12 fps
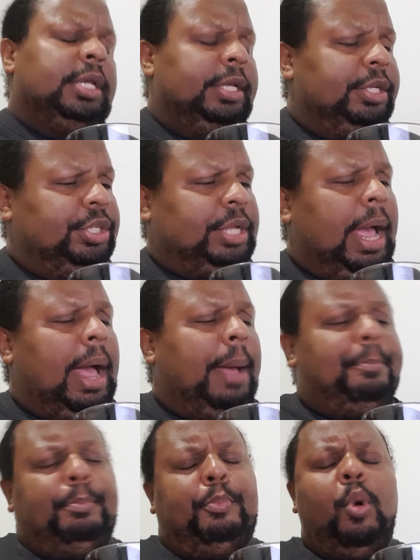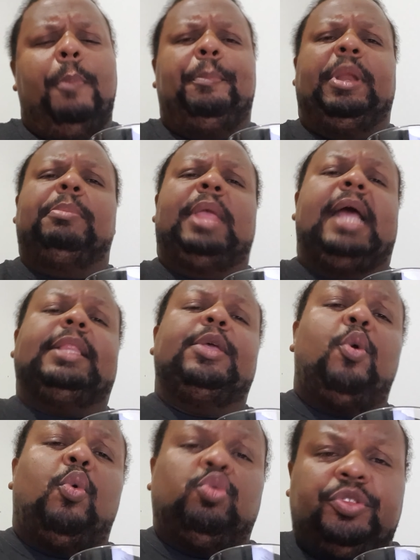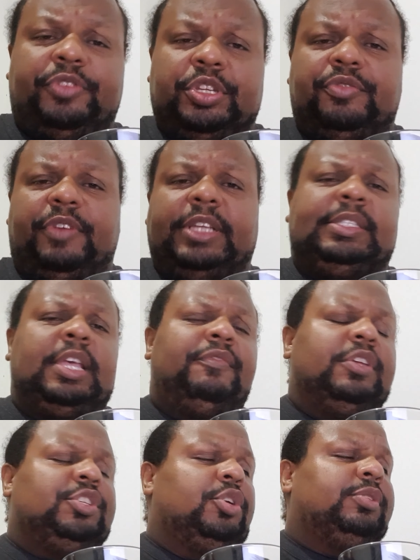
já pô, premiada em alguns festivais cervejeiros